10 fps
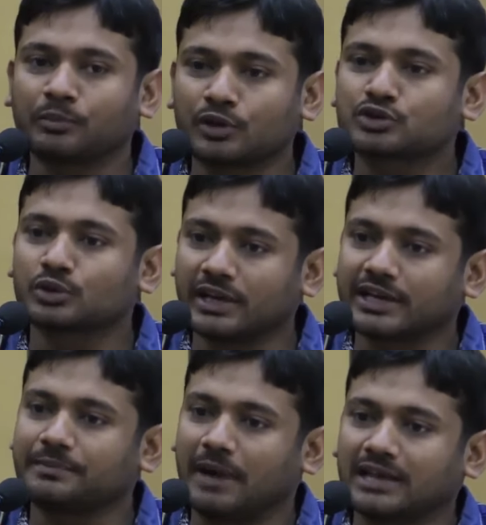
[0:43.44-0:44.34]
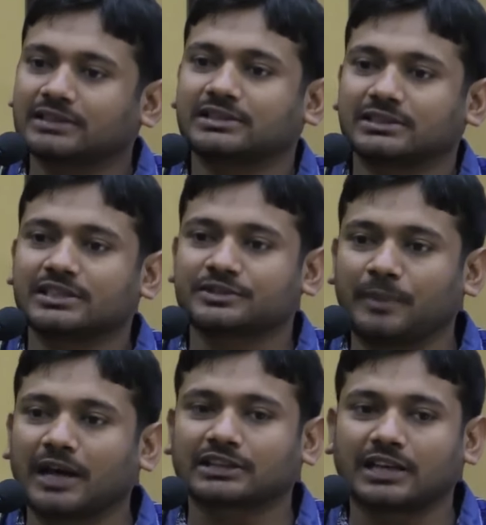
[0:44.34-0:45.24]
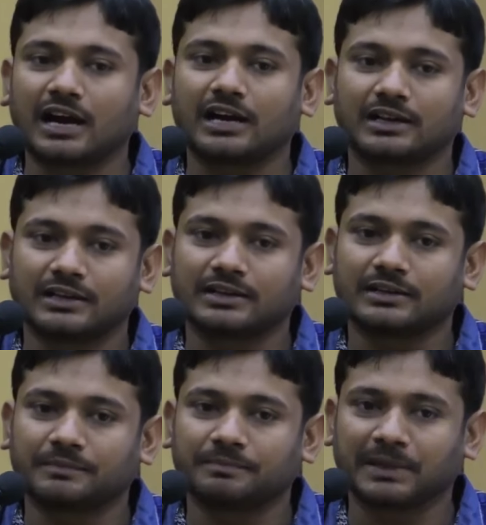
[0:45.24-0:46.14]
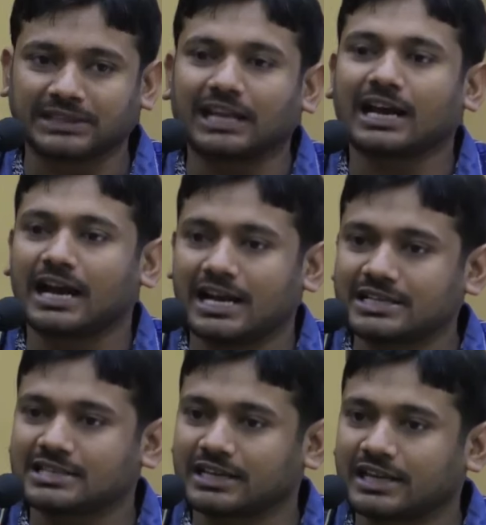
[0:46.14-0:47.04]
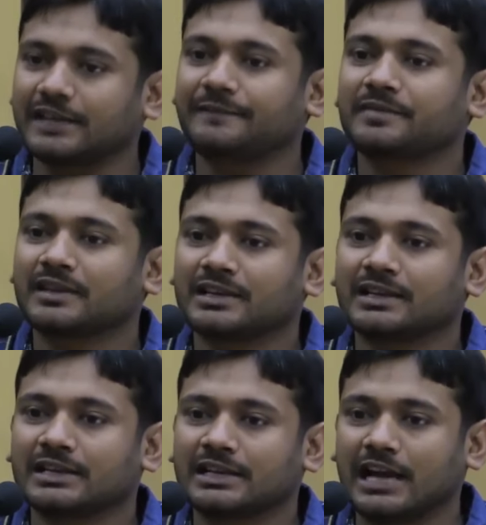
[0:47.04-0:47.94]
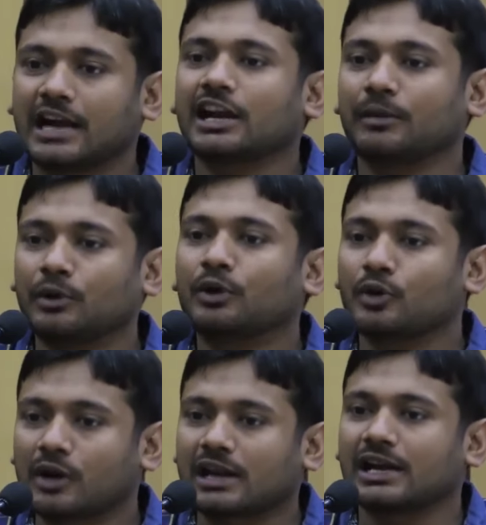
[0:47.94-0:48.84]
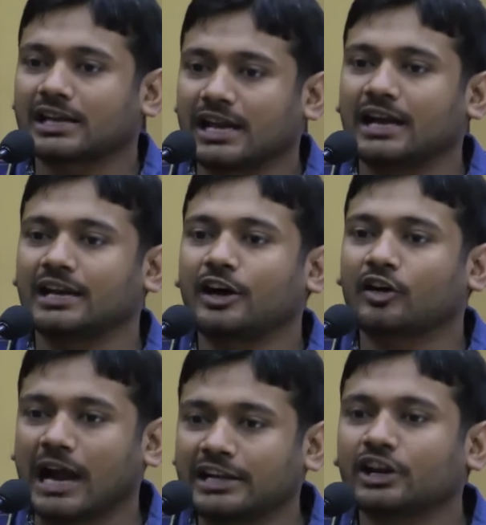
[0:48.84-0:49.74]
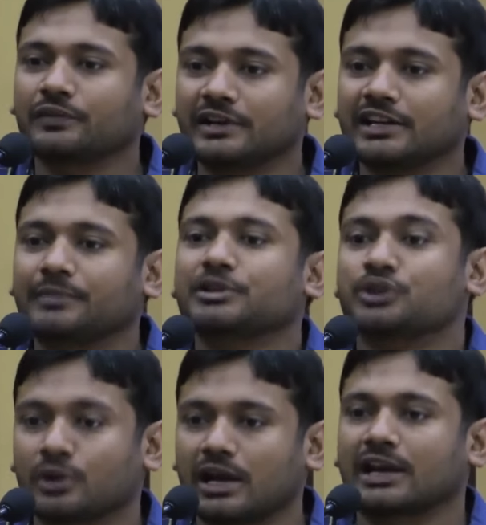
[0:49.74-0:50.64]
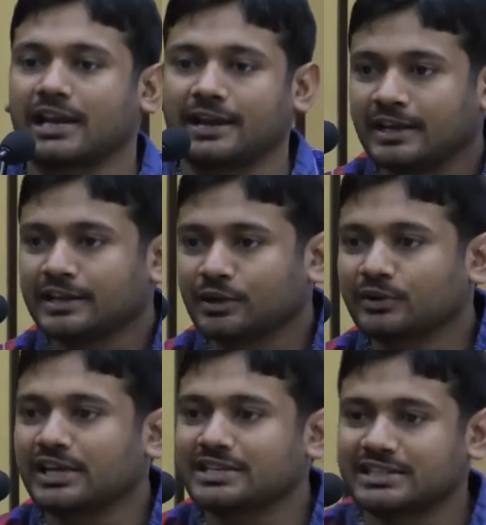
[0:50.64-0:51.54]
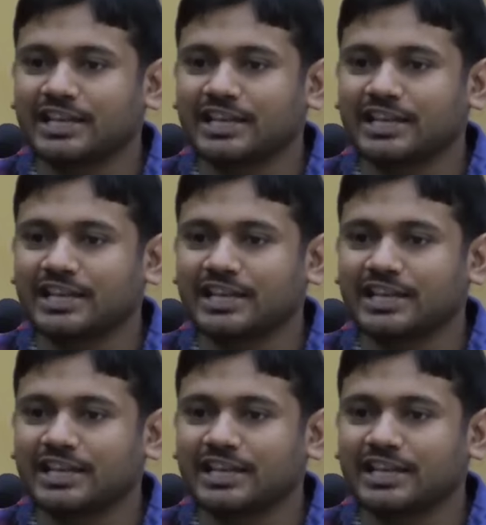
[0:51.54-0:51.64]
हमको सुनने के बाद इस बात का पता लगाया जा सके कि आगे हम लोगों को करना क्या है और आइडिया ऑफ इंडिया में जोड़ना क्या है क्योंकि इस